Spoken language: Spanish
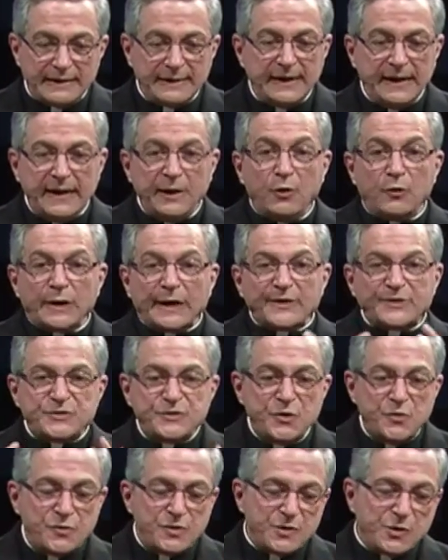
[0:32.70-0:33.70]
de
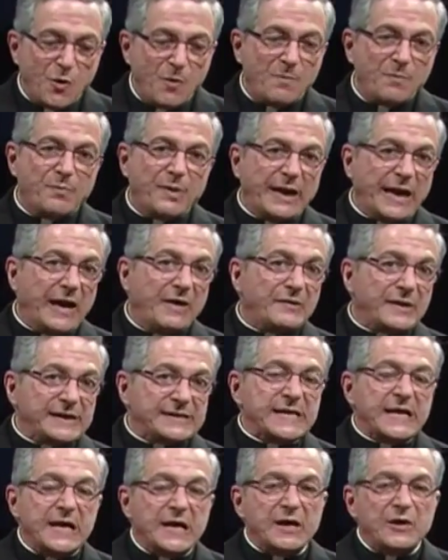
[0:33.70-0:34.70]
oración con
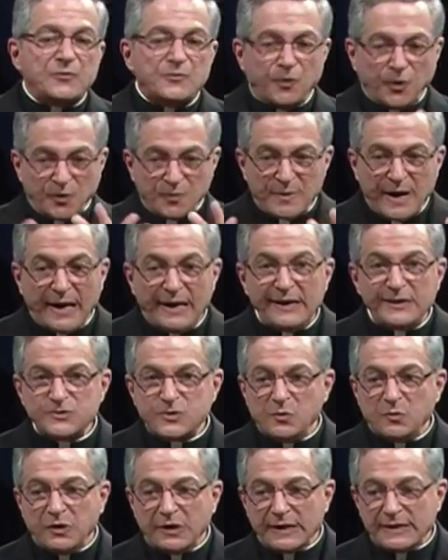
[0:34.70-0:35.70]
palabras,
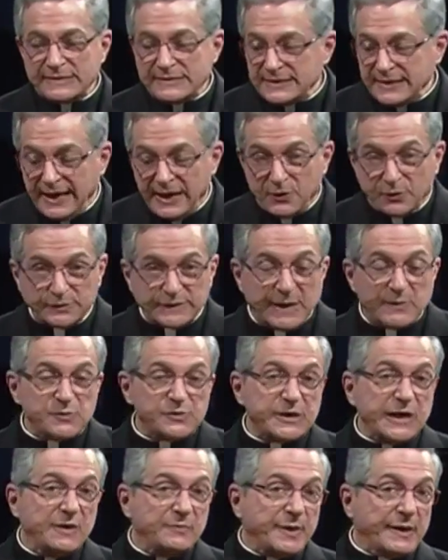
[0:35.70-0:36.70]
formales como las que
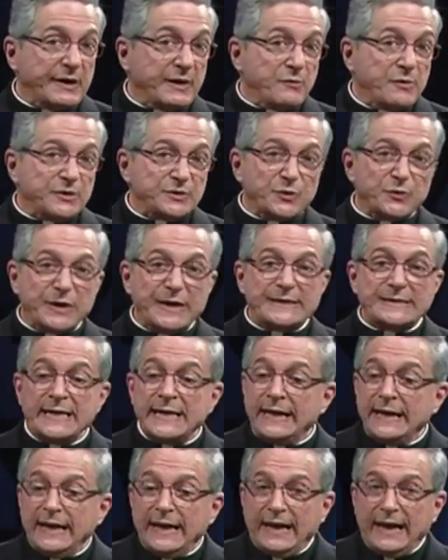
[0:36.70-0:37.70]
encontramos en el Padre Nuestro, que
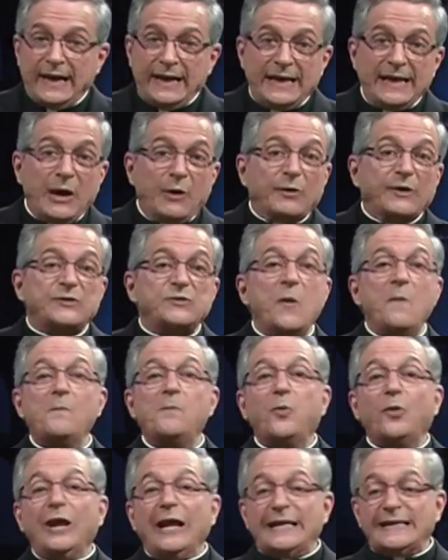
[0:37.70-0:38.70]
es eh, la
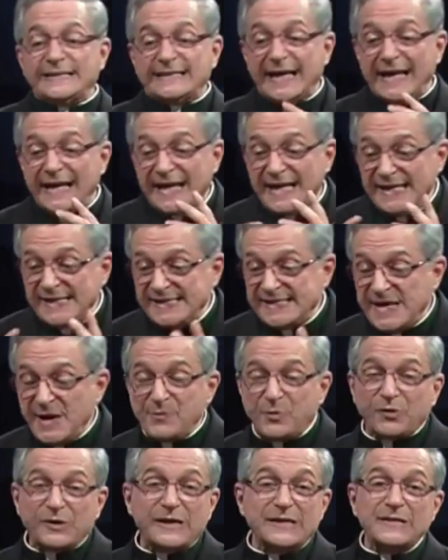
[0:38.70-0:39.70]
oración por
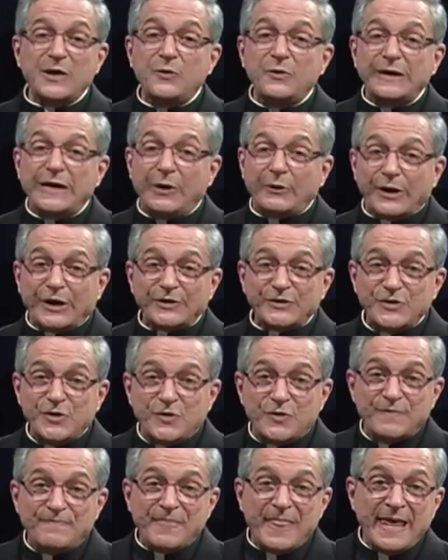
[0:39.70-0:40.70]
excelencia, porque es la única
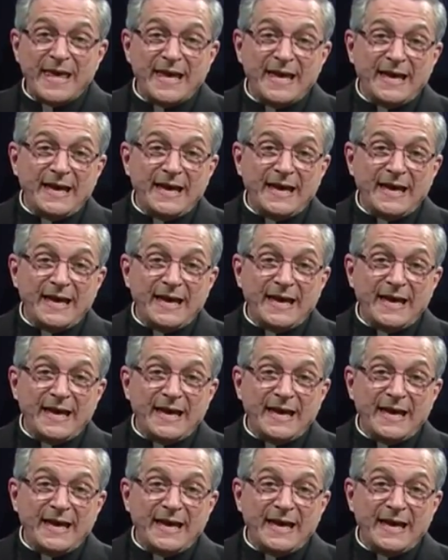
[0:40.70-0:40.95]
oración